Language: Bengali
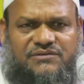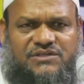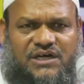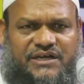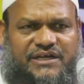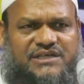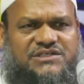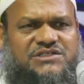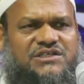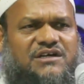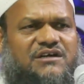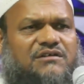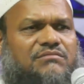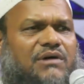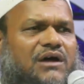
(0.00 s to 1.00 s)
তার এক
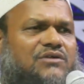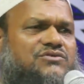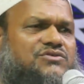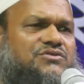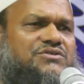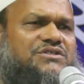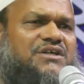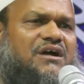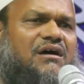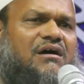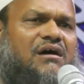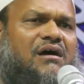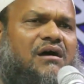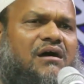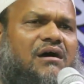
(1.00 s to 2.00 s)
শ্রেণীর মানুষ হচ্ছে
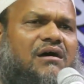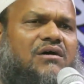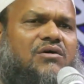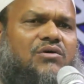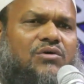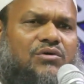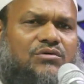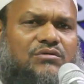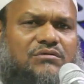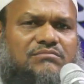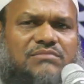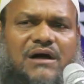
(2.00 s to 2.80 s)
আপন